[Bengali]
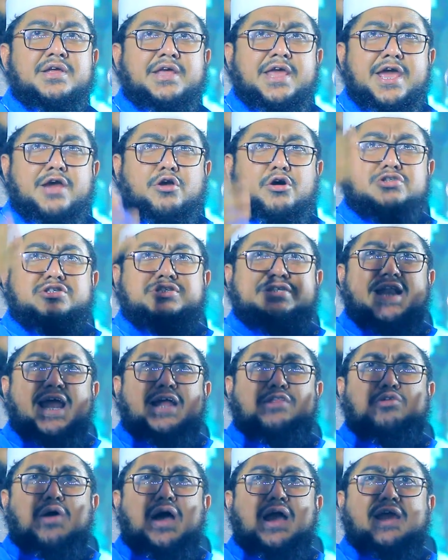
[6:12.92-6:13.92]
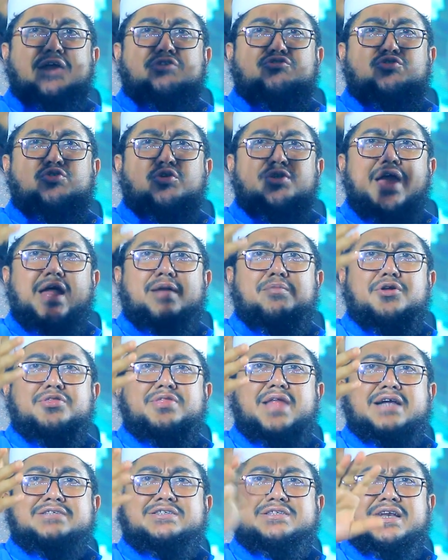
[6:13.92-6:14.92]
কি করছেন এত আগে দুনিয়ার
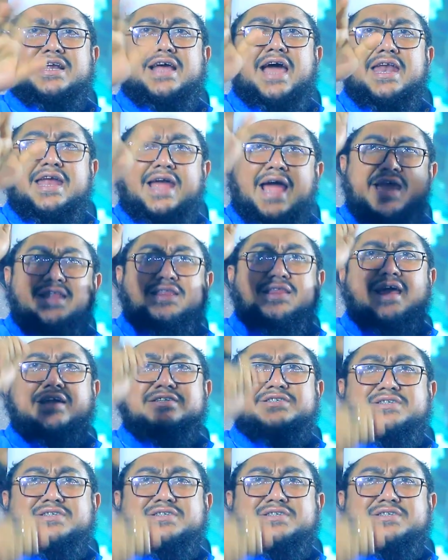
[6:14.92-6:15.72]
মধ্যে আসছেন খালি খাইতে